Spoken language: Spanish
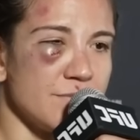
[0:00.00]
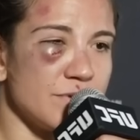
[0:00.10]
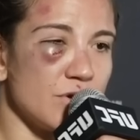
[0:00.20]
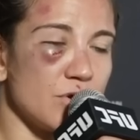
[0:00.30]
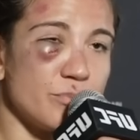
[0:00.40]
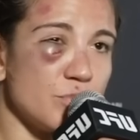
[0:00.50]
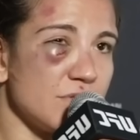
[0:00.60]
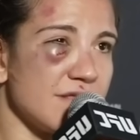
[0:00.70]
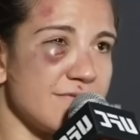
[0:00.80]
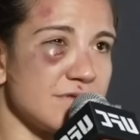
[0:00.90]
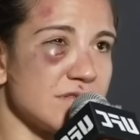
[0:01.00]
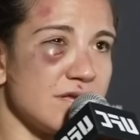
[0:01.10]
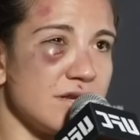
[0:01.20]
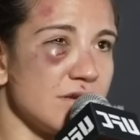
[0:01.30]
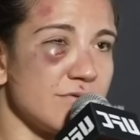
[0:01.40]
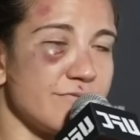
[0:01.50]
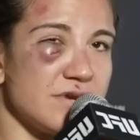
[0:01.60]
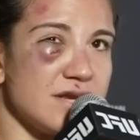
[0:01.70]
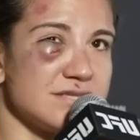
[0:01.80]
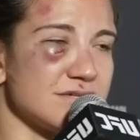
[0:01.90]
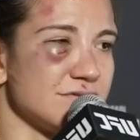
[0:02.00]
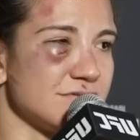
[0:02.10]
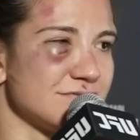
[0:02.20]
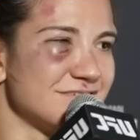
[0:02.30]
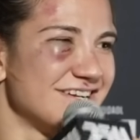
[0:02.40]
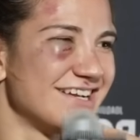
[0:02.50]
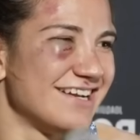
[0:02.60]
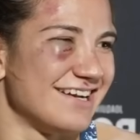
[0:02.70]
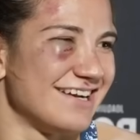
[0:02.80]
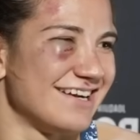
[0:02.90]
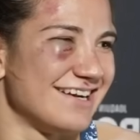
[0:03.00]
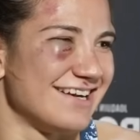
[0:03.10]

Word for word: Le dije que cuál era su problema y me